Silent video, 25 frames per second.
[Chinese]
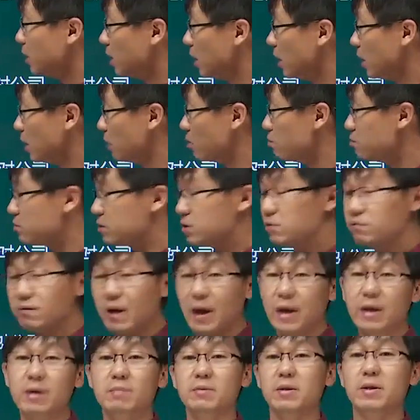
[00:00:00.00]
呃公司
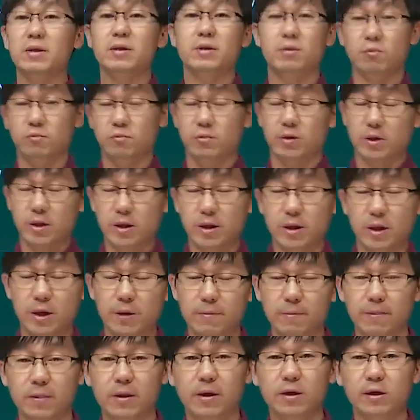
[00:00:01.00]
法里边也规定了。
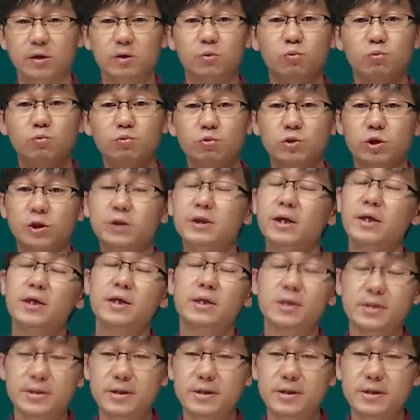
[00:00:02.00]
啊，是五十人以